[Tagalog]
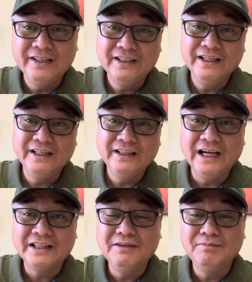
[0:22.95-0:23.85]
ni
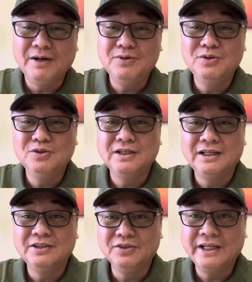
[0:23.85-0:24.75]
dating Pangulong
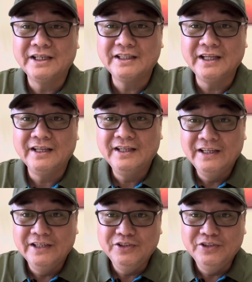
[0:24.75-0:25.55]
uh, Duterte.